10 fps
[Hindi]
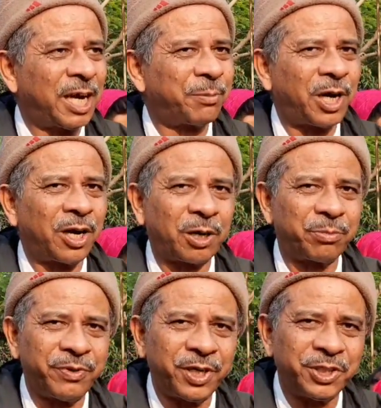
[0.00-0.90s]
चाय बगान और
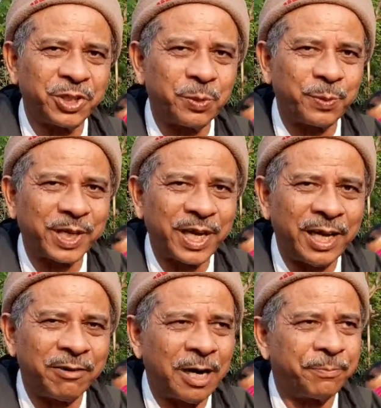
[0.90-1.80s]
विभिन्न जगहों पर
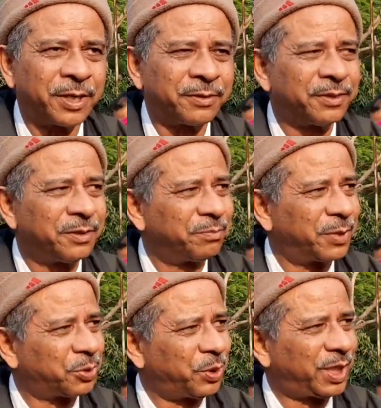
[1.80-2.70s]
गए हैं वहाँ पर
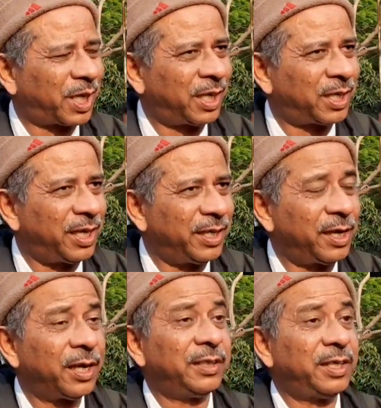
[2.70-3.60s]
मजदूरी करने के
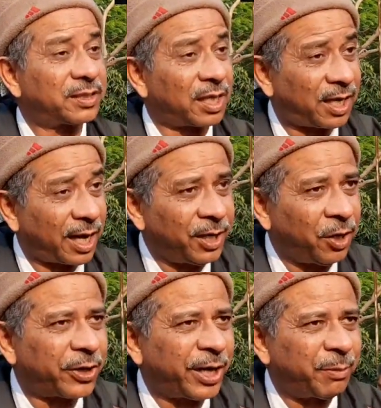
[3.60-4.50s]
लिए या सरकारी
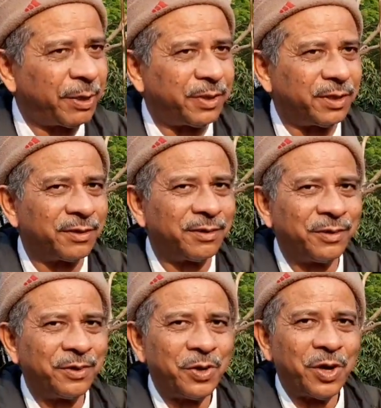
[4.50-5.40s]
नौकरी में भी
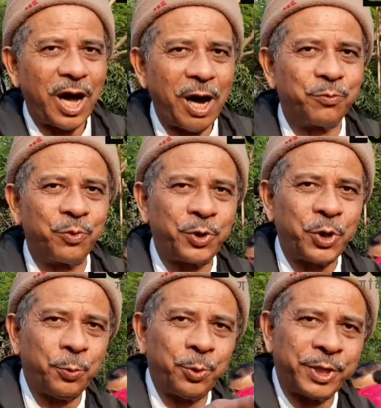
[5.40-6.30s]
अब
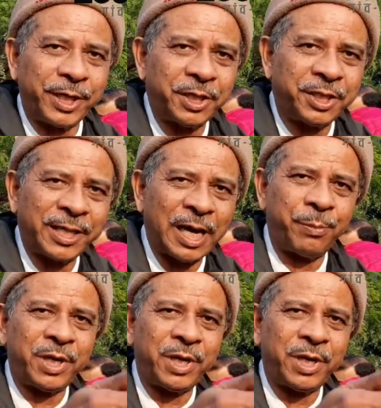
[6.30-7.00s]
उनको डिटेंशन कैंप